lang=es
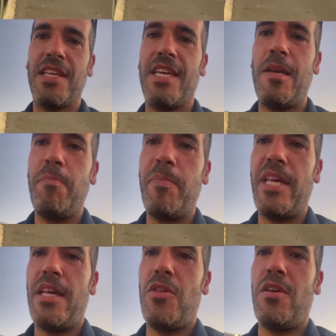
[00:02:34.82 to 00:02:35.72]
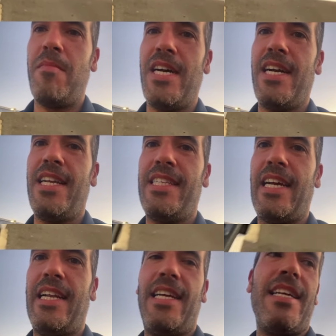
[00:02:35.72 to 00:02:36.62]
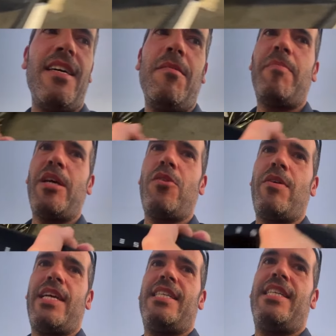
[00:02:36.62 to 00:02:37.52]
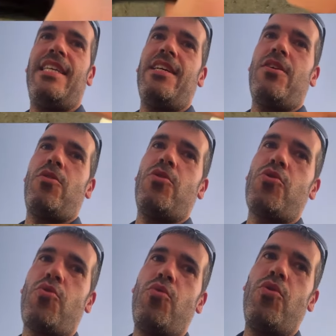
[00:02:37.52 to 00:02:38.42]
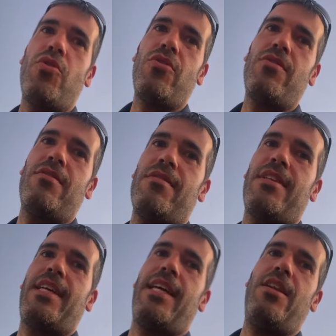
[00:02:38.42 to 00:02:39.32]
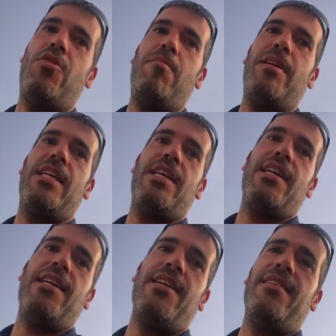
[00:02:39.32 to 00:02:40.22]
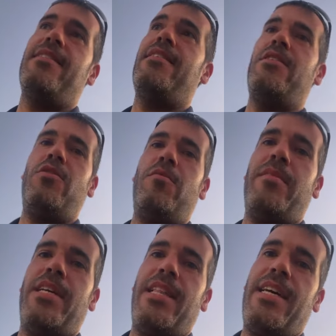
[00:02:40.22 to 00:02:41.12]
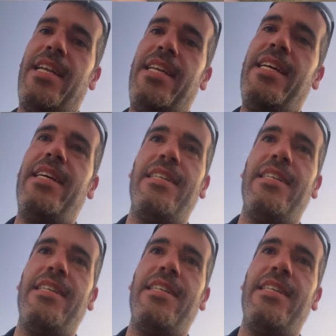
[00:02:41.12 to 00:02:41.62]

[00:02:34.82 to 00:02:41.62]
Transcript: qué pedazo de manguera tan larga, pero aún así os juro que no me llega, no me daría